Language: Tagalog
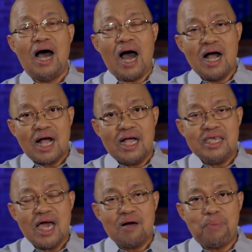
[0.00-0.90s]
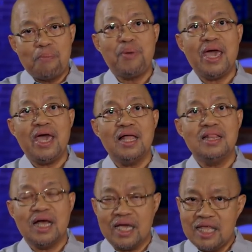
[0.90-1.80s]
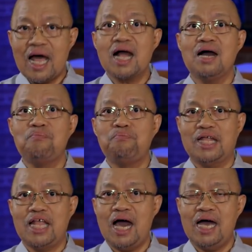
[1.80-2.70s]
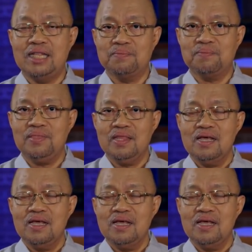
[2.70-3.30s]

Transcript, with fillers: ang kanyang papel na ginagampanan